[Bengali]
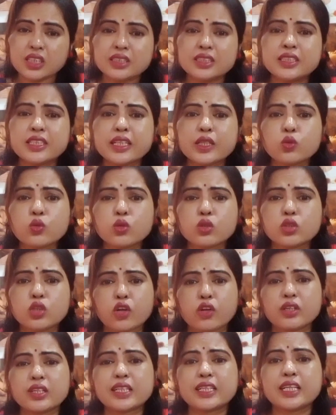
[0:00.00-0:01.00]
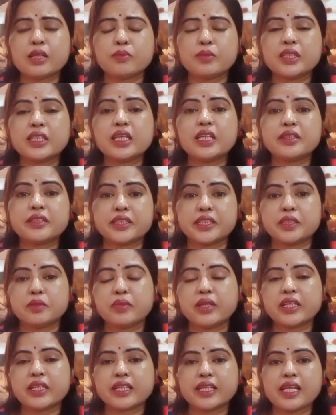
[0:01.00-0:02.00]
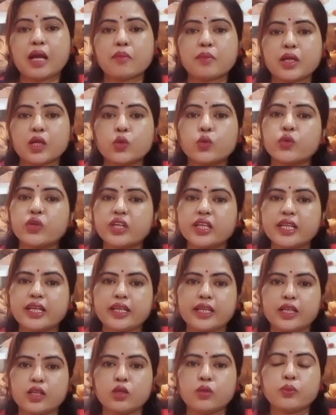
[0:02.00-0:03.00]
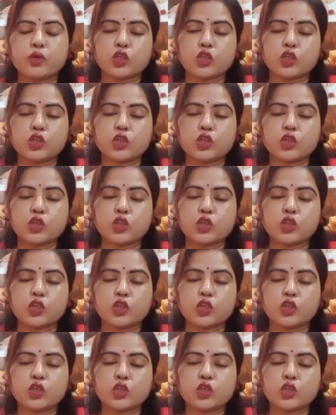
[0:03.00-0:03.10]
যে কোনো ধরনের কেমিক্যাল ট্রিটমেন্টেই আমরা করি না কেন